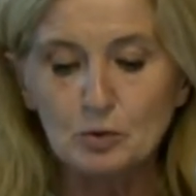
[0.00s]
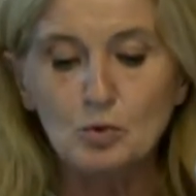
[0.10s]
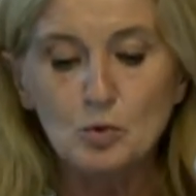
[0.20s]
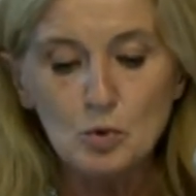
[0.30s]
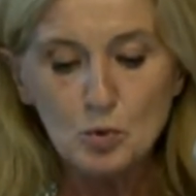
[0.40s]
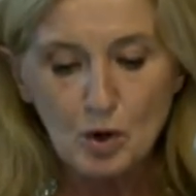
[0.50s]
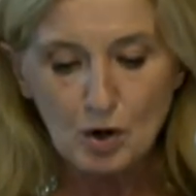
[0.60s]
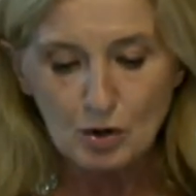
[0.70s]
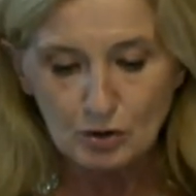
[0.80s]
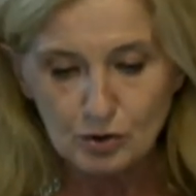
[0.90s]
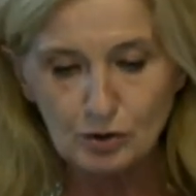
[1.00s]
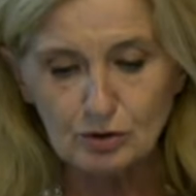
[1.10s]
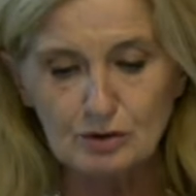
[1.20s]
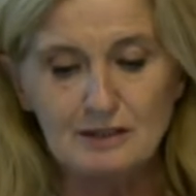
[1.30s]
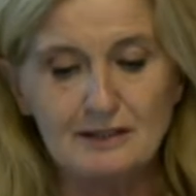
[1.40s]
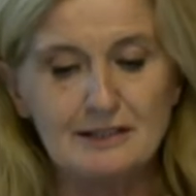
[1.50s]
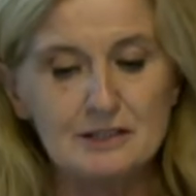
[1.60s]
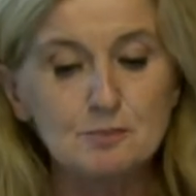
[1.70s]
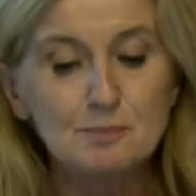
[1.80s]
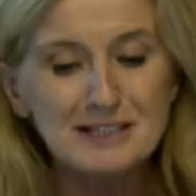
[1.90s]
un luogo eh,
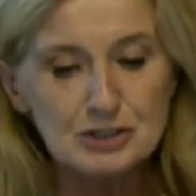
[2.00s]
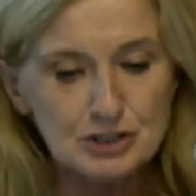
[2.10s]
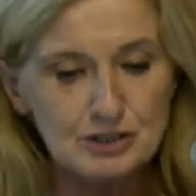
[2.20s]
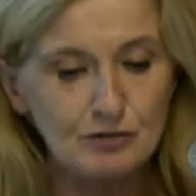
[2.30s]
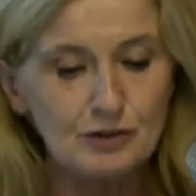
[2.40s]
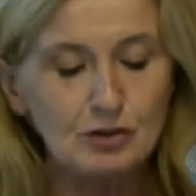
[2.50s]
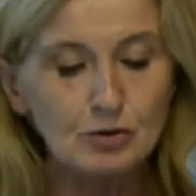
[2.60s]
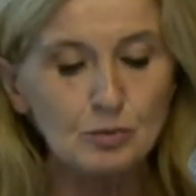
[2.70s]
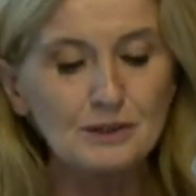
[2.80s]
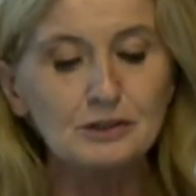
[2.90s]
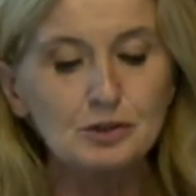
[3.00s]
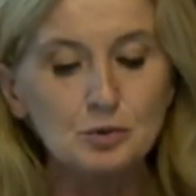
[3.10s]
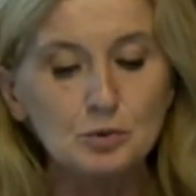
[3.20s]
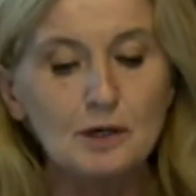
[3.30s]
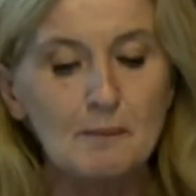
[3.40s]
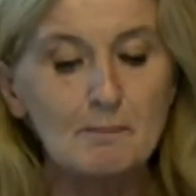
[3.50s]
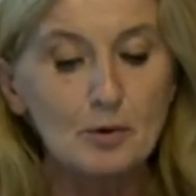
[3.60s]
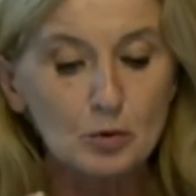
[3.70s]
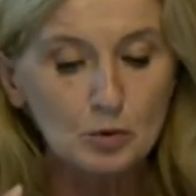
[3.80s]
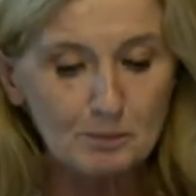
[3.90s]
specifico, quindi un
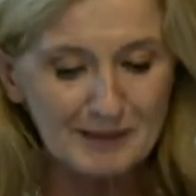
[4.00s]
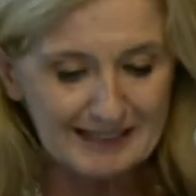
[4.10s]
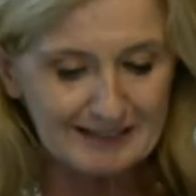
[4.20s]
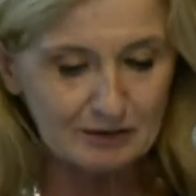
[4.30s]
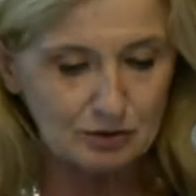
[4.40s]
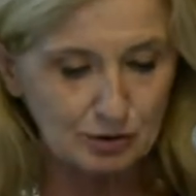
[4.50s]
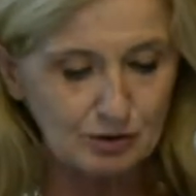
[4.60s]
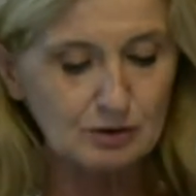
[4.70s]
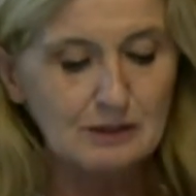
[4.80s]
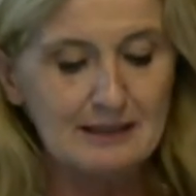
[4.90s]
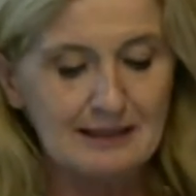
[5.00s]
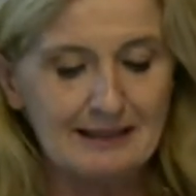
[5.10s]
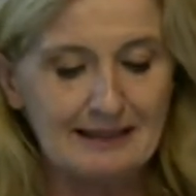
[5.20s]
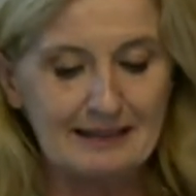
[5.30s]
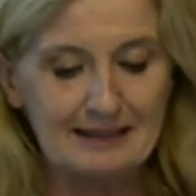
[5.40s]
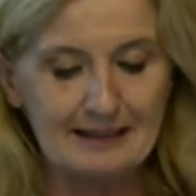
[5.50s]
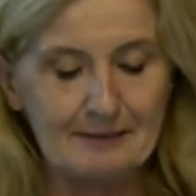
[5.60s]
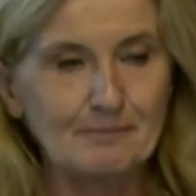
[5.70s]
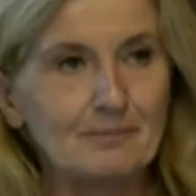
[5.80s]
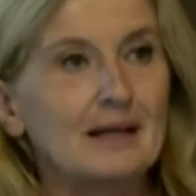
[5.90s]
monumento
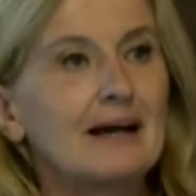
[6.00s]
eh,